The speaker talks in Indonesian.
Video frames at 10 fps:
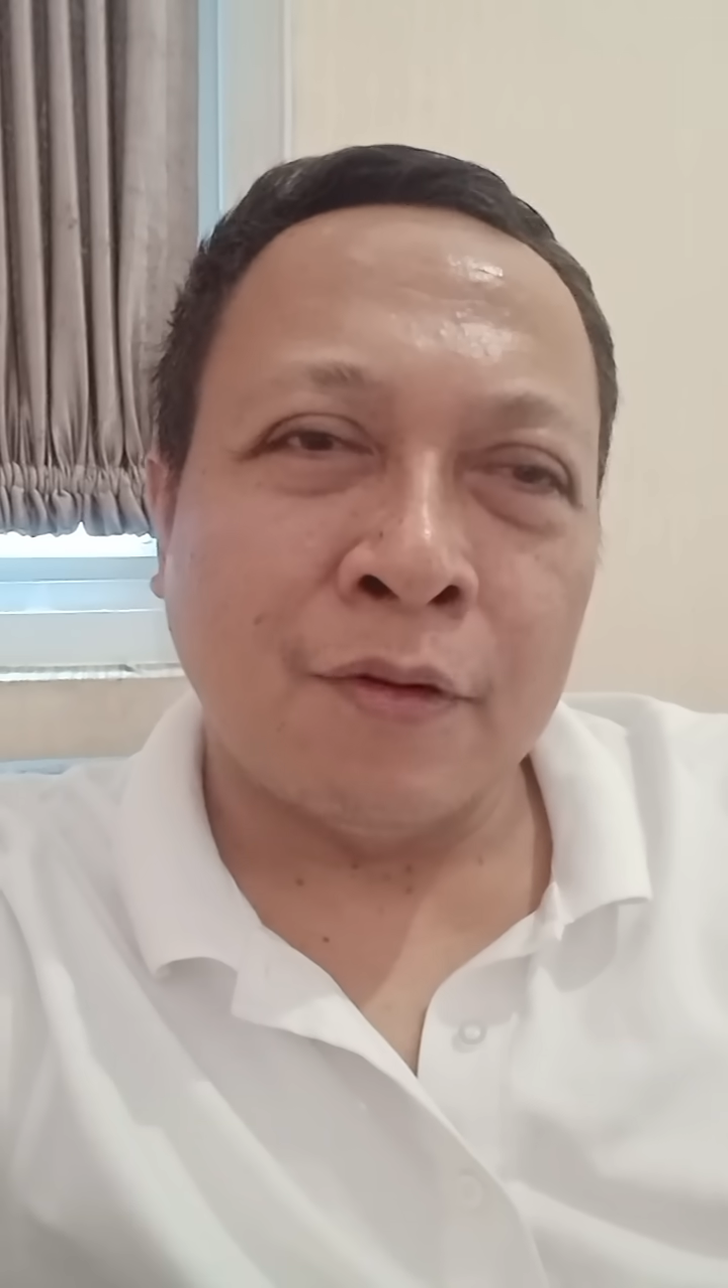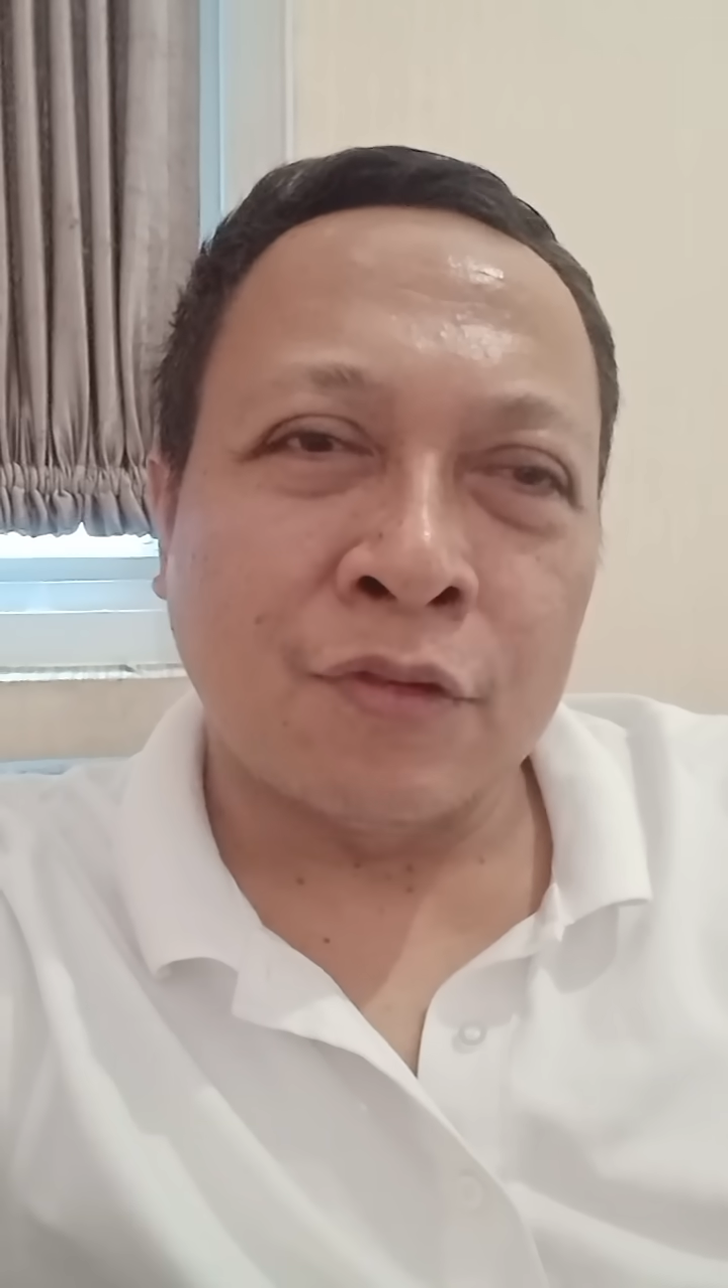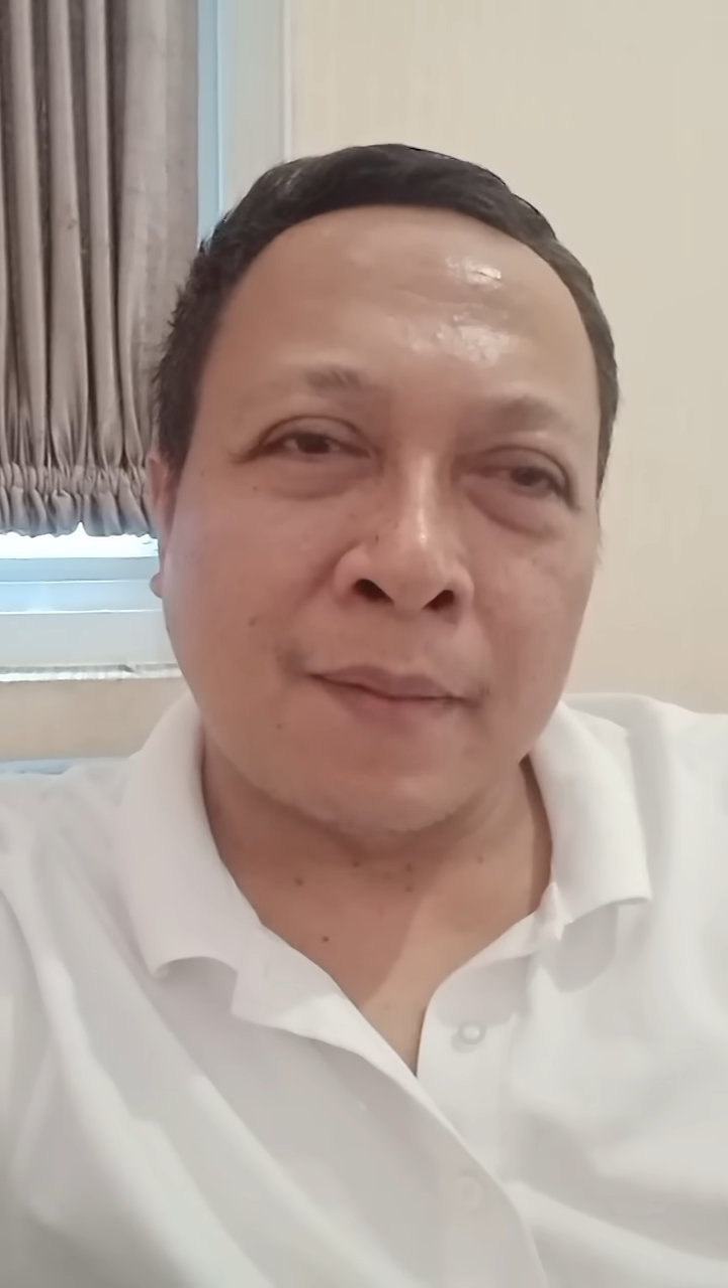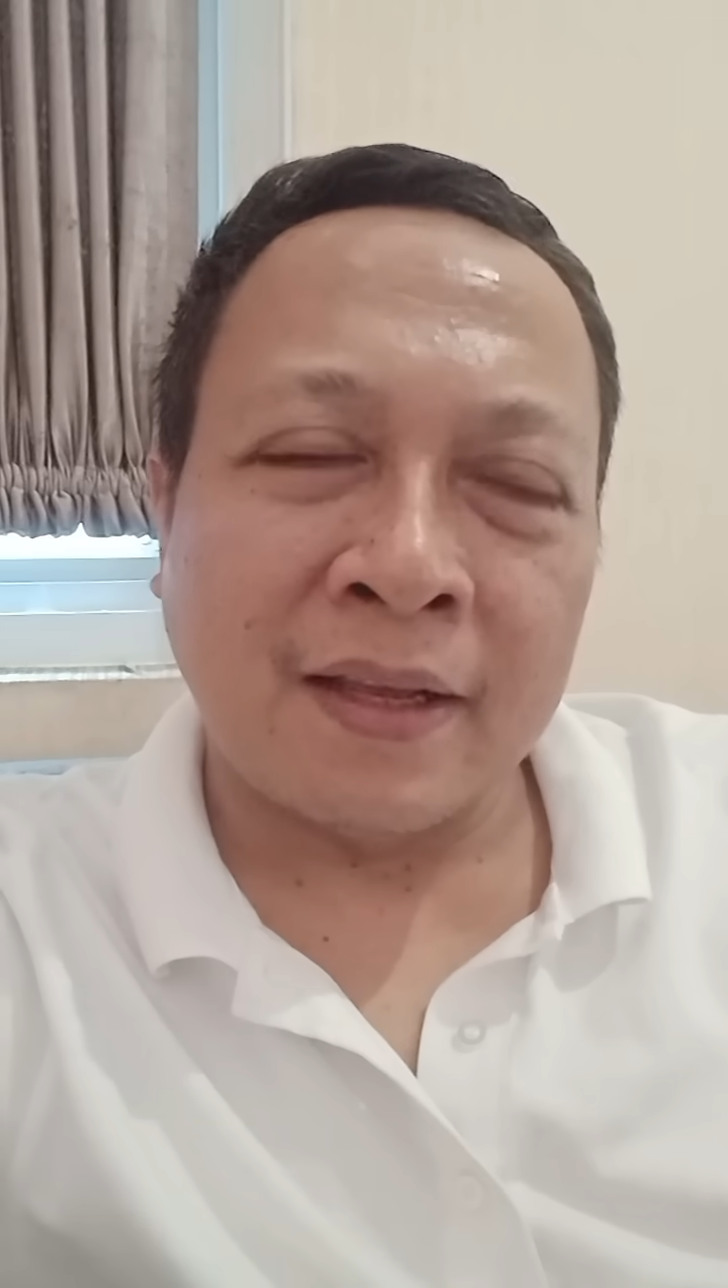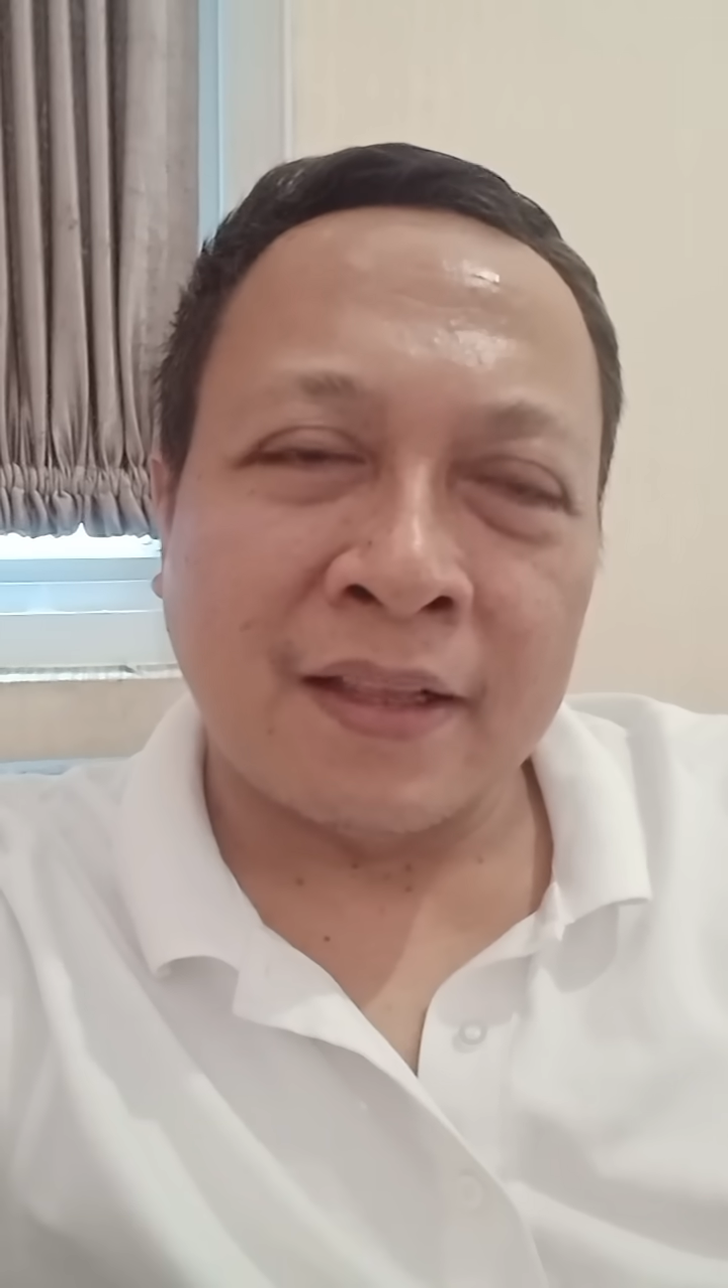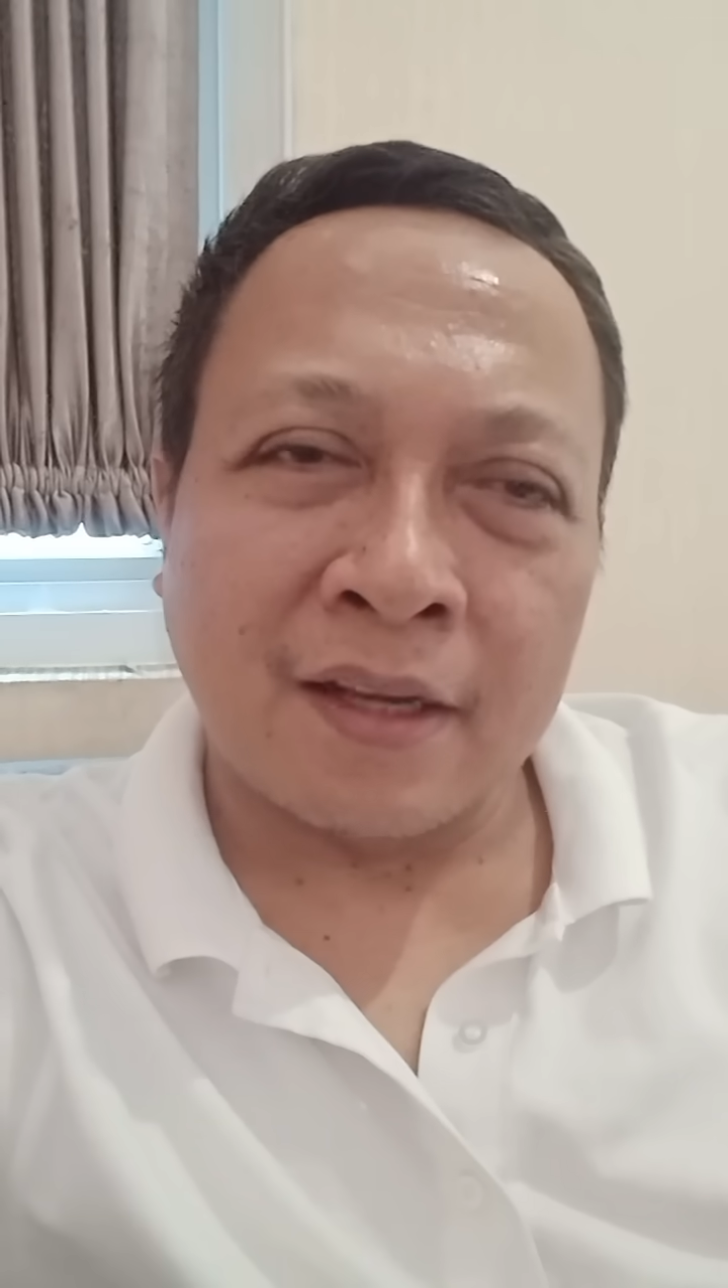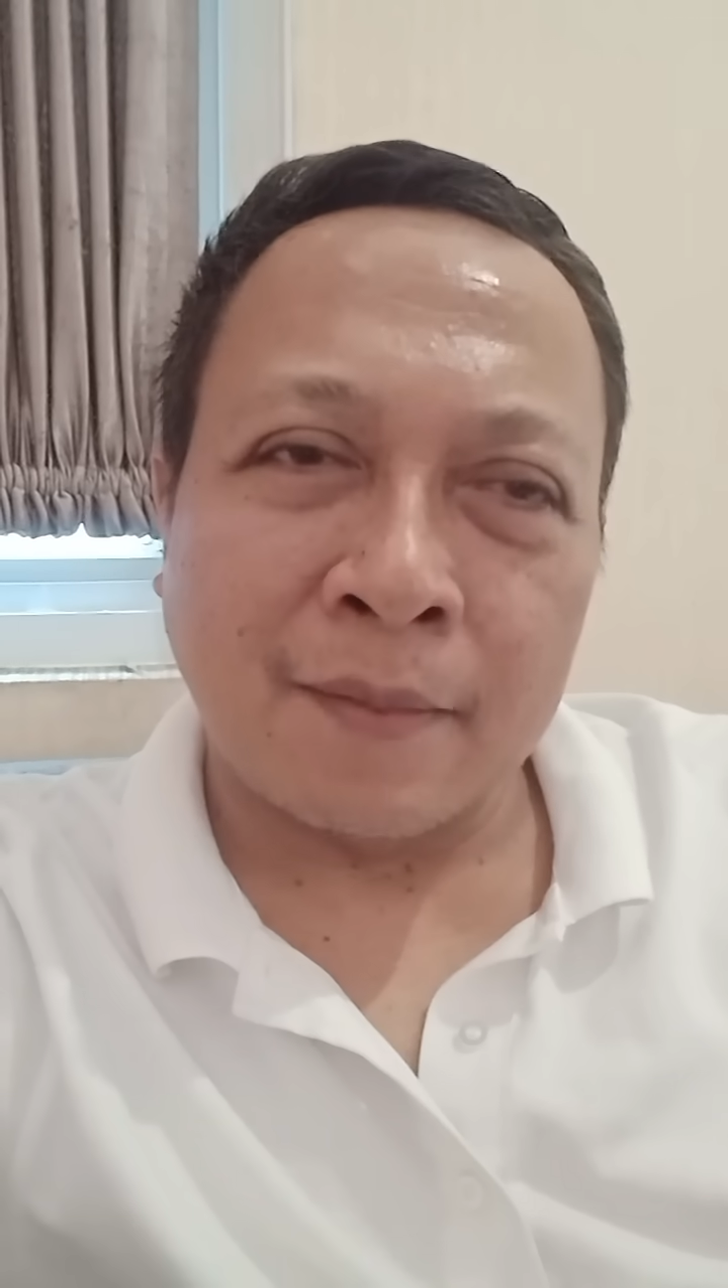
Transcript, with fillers: utama Inter